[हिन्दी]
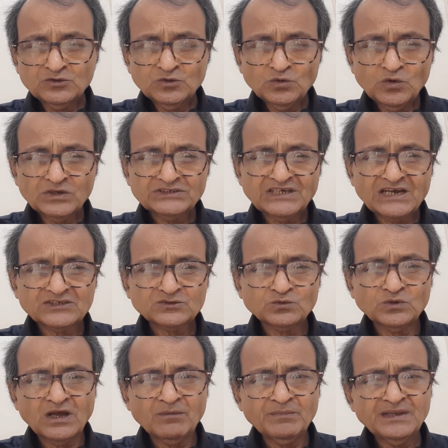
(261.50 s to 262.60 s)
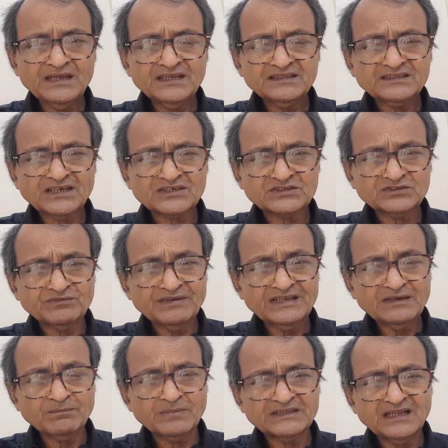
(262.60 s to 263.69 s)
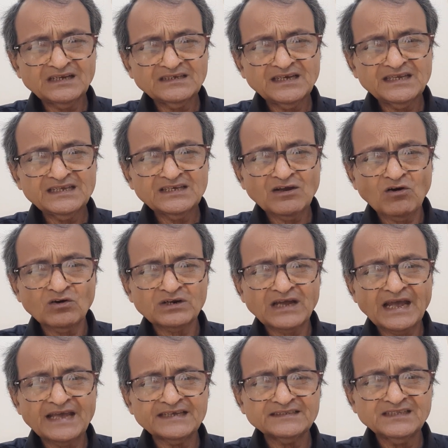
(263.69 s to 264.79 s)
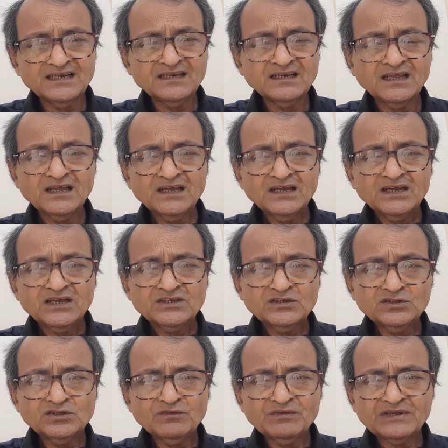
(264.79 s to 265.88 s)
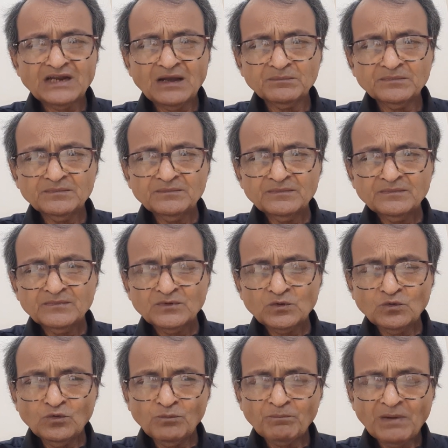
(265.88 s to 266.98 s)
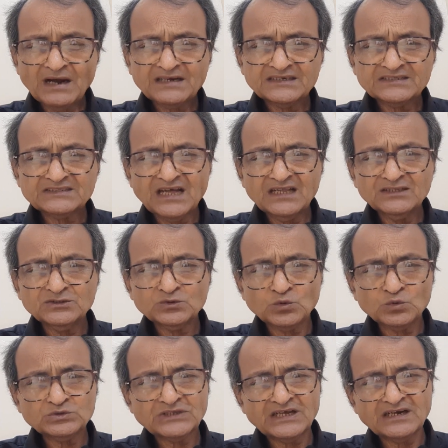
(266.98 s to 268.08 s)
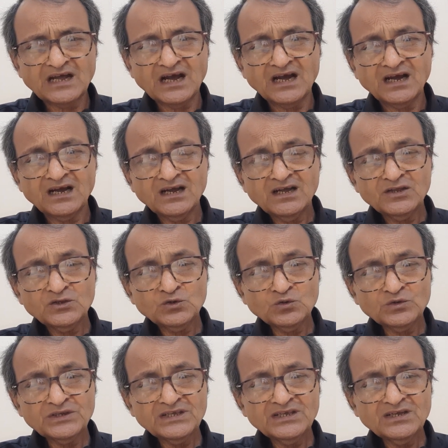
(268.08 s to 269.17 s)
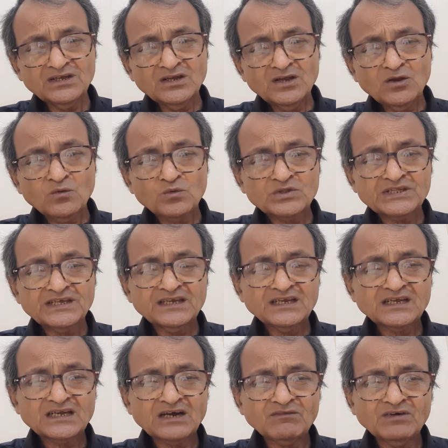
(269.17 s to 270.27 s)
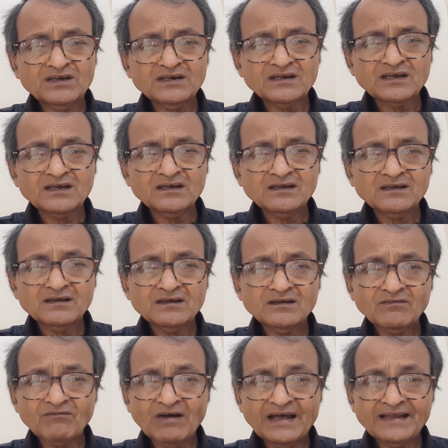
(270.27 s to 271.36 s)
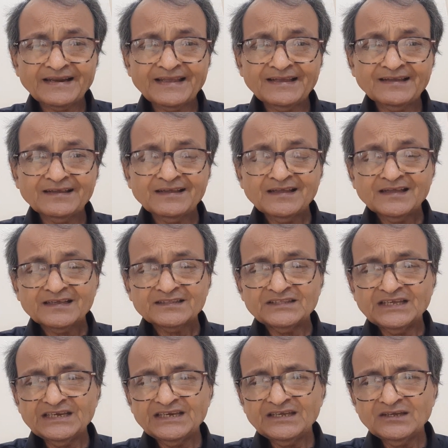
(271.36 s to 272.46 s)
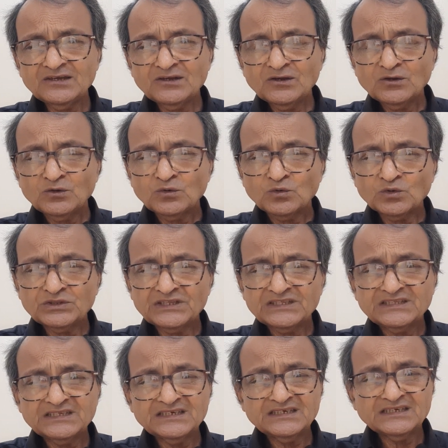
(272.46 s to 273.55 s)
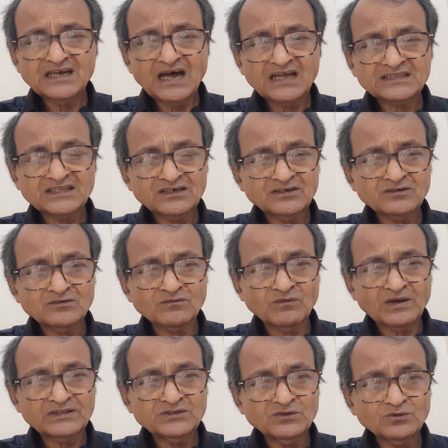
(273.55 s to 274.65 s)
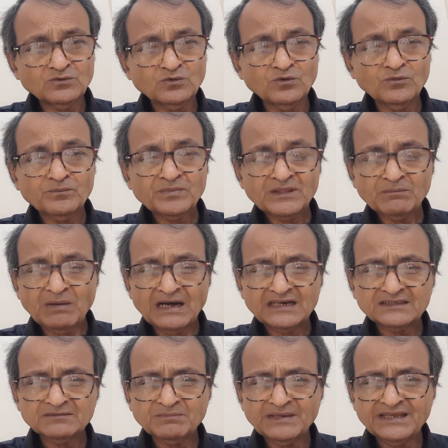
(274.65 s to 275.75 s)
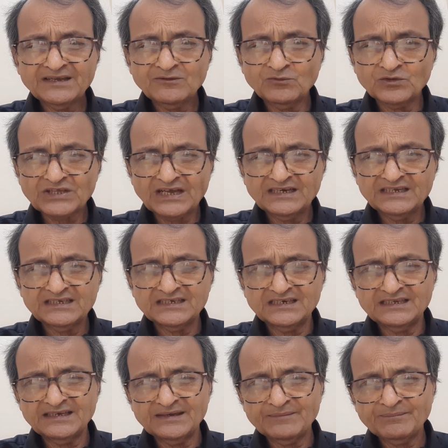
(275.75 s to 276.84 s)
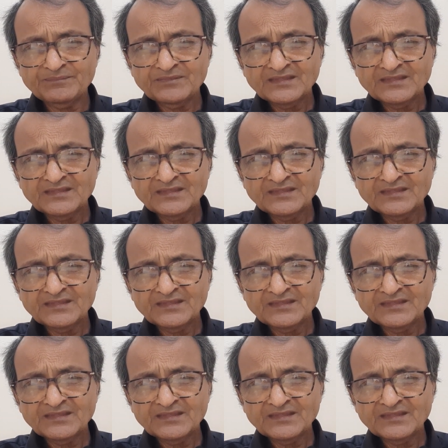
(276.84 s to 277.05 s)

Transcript: 2016 में तस्वीर बदल गई और आए दिन युद्ध विराम को पाकिस्तान तोड़ता रहा क्योंकि उसे कवर फायरिंग देनी होती थी आतंकवादियों को भारत में घुसाने के लिए